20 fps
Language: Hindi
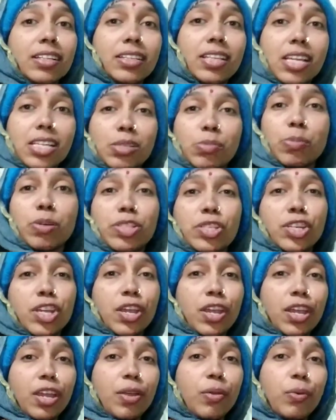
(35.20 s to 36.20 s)
दस बज
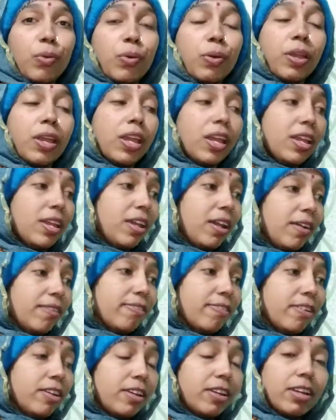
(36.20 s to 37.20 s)
गए होंगे या
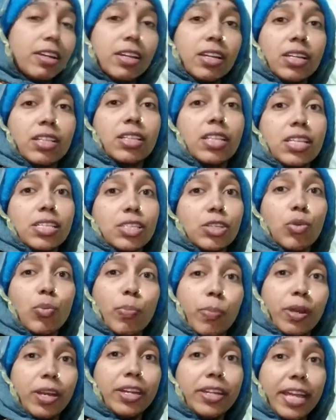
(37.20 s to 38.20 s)
फिर दस से
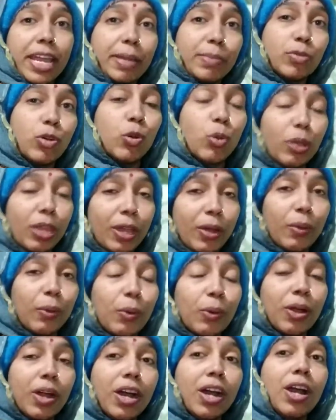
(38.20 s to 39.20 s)
ऊपर ही टाइम हो गया
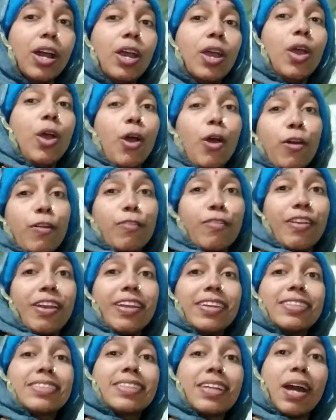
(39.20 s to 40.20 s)
होगा और
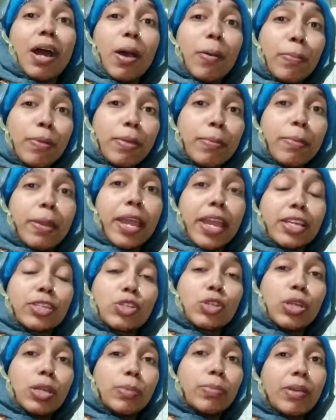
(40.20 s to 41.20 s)
फ्रेंड्स अभी मैं
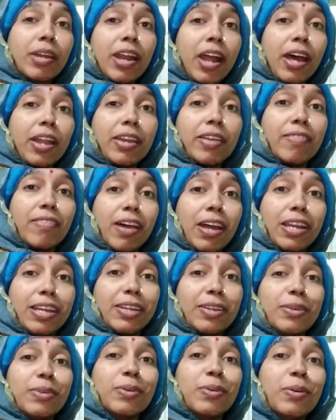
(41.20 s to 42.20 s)
एक्चुअली बनाने
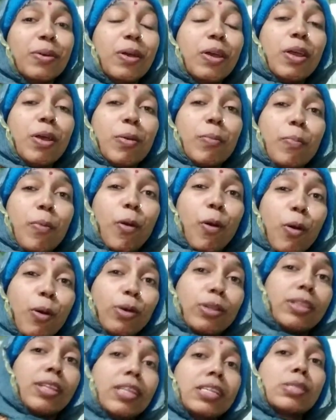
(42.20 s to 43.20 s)
वाली हूँ हूँ
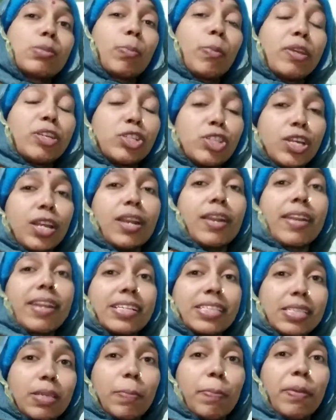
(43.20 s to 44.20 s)
बहुत ही स्पेशल
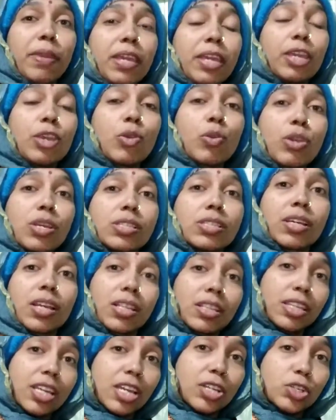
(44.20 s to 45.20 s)
रेसिपी क्योंकि
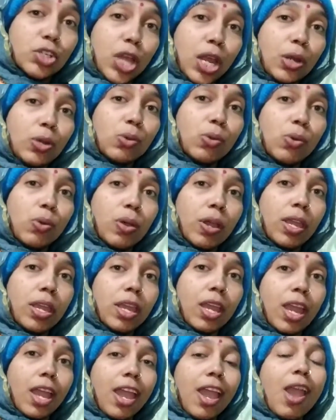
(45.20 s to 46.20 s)
सर्दियां चालू हो
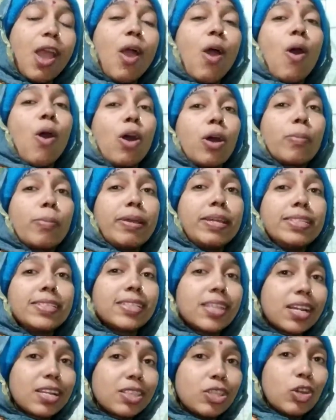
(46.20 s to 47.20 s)
गई है और भाई
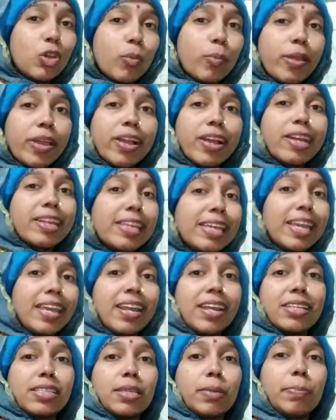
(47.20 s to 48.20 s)
सर्दियों में अगर ये
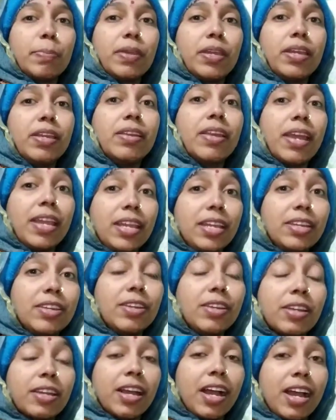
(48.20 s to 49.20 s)
रेसिपी नहीं
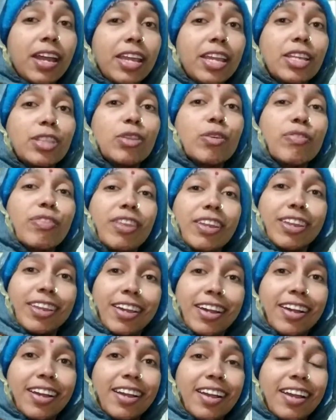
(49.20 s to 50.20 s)
खाई तो फिर
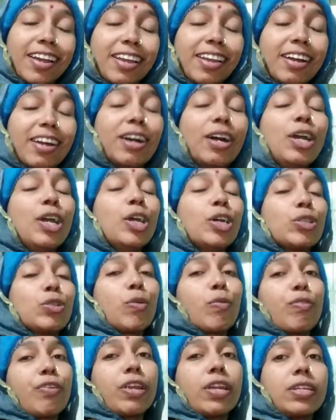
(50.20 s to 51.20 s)
क्या खाया
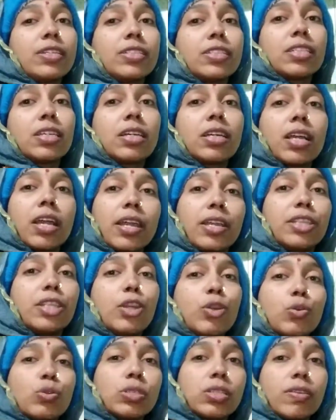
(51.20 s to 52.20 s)
तो फ्रेंड्स कई
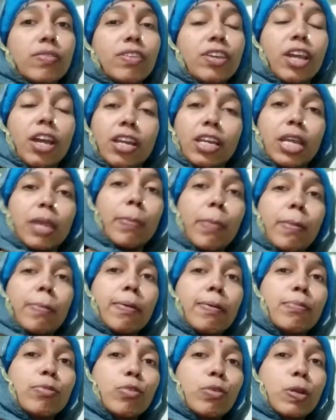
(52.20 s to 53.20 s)
दिनों से विहान के
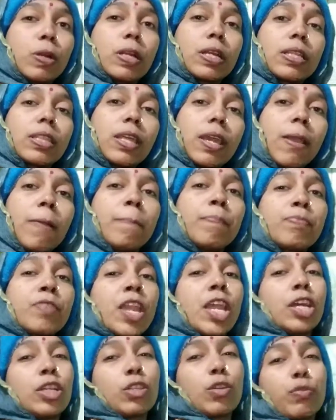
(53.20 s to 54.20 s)
पापा बोल रहे थे
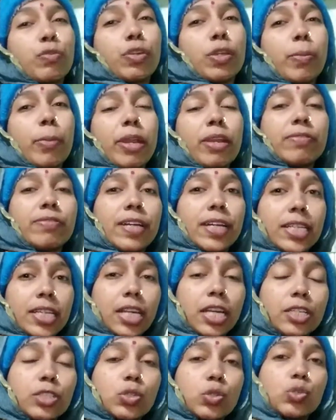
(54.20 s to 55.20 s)
तो फिर मैंने
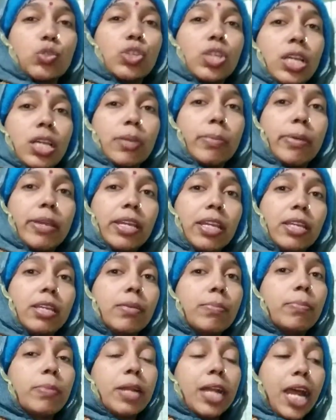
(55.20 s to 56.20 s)
फाइनली सोचा कि भाई
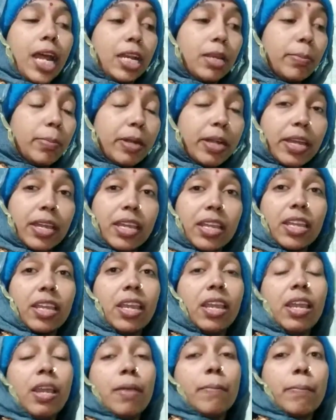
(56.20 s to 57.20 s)
बनानी पड़ेगी
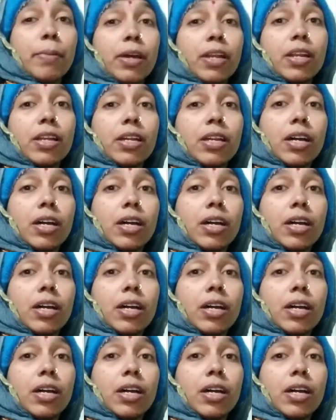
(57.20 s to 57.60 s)
पर